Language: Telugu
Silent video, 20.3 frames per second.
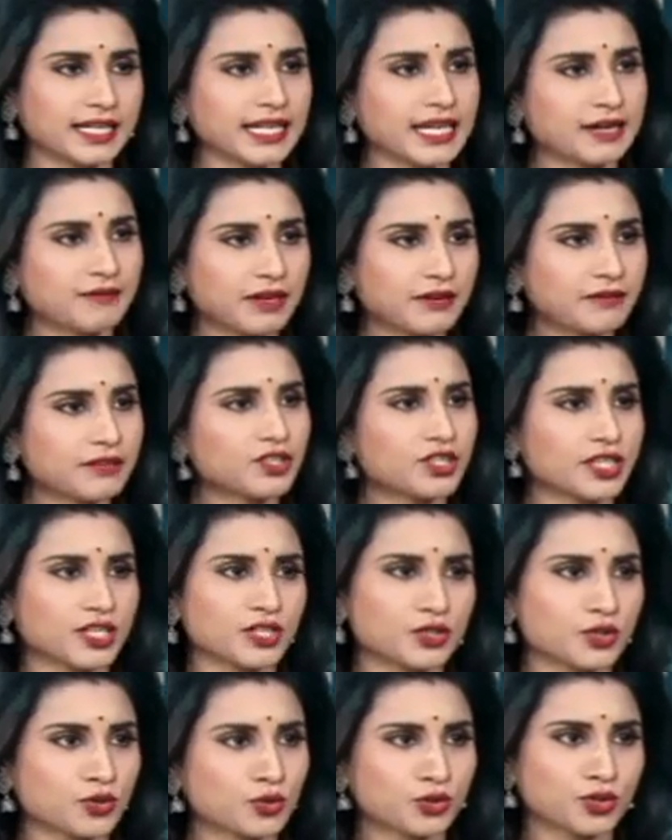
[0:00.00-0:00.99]
అంటే ఎవరెవరు
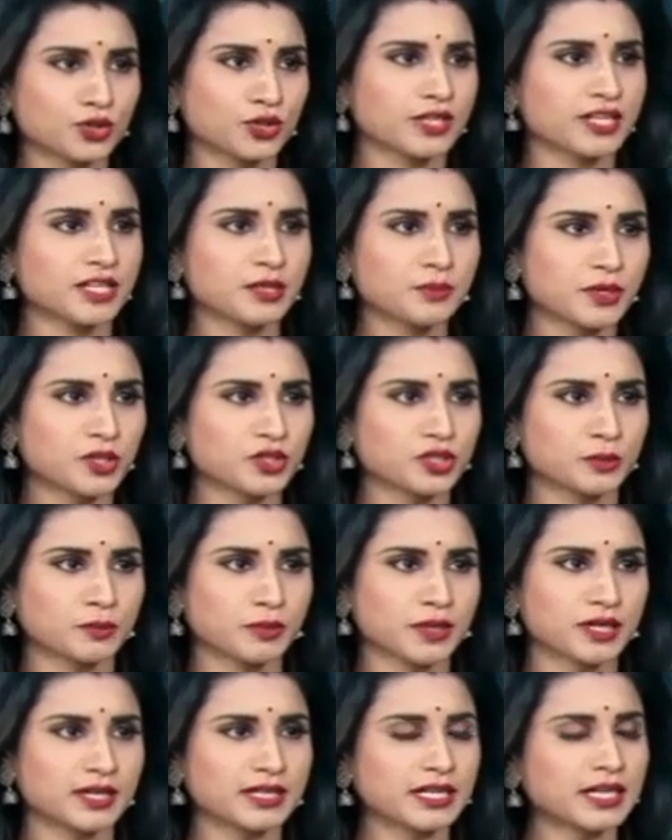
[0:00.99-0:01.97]
చేయించుకోవచ్చు అనేది మీరు
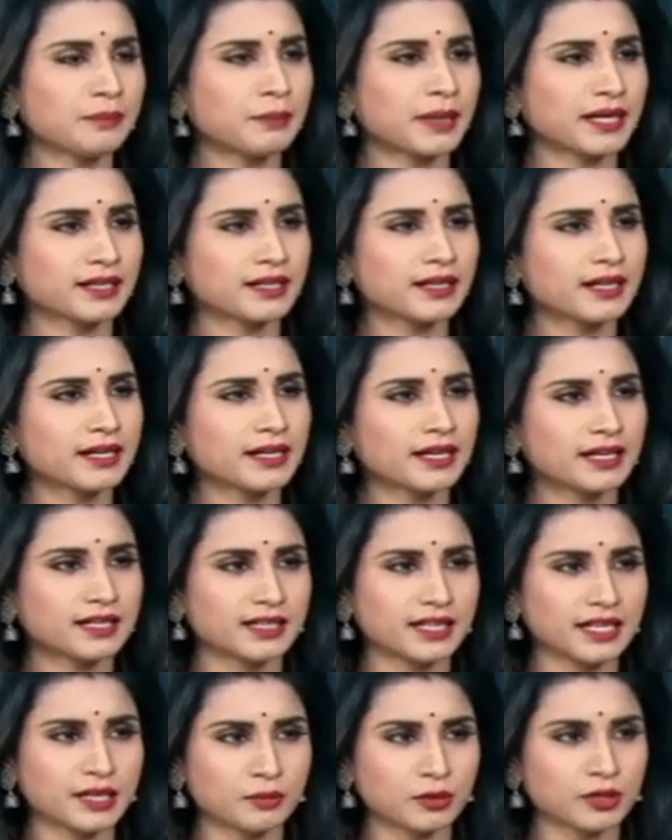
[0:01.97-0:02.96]
చెప్పారు అంటే పర్టికులర్గా
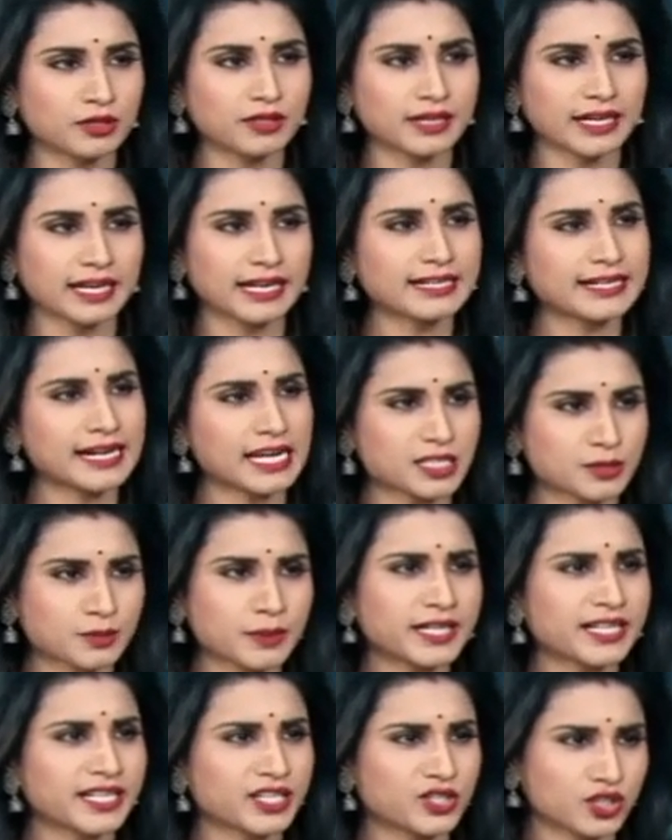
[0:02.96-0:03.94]
అంటే ఇప్పుడు హెయిర్
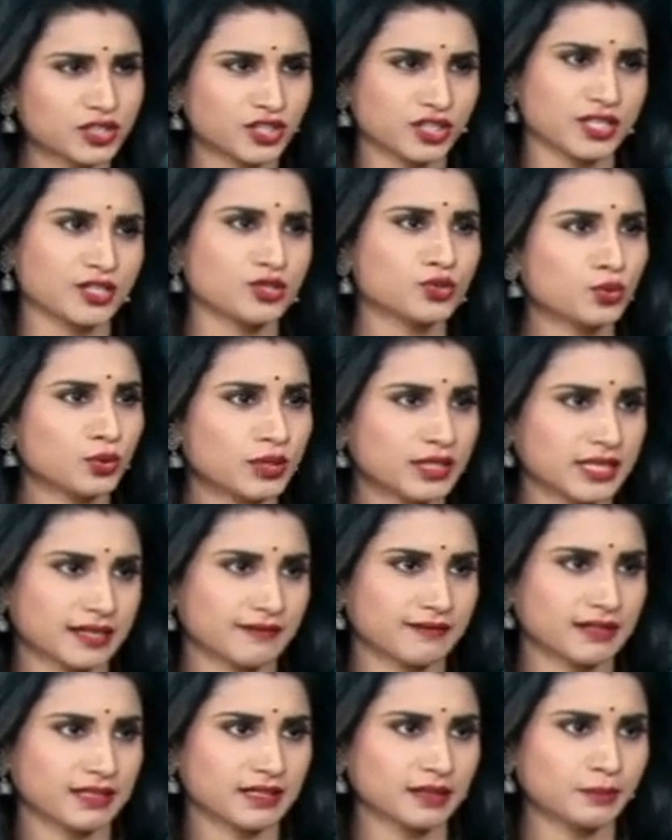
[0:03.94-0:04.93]
ట్రాన్స్ప్లాంటేషన్ చేయించుకున్న
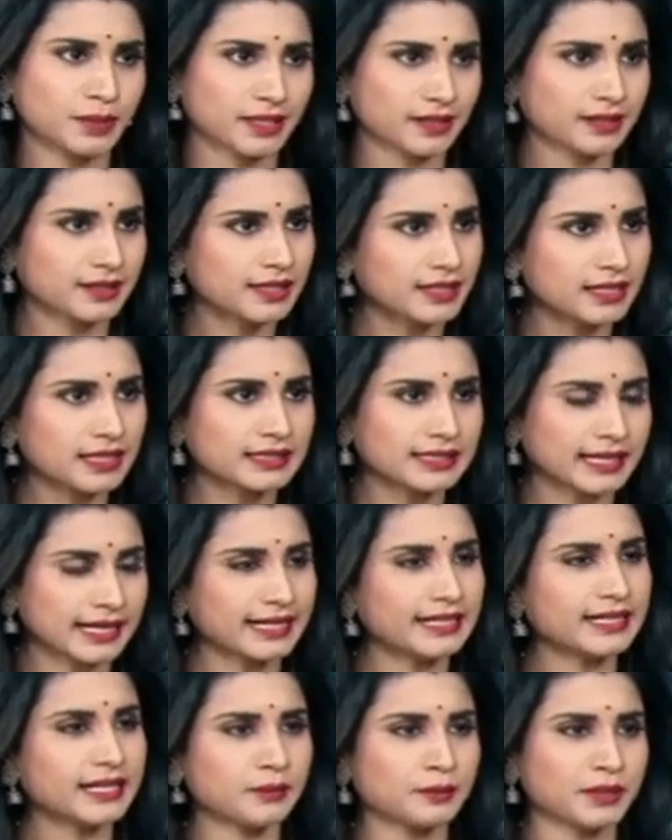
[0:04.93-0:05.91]
తర్వాత పర్టికులర్గా
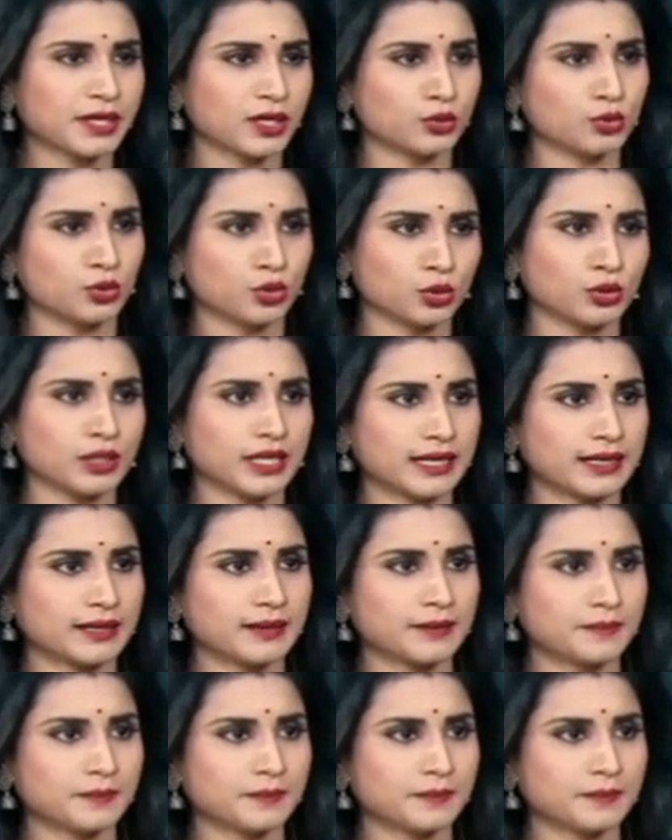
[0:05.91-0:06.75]
డైట్ ఏమైనా ఉంటుందా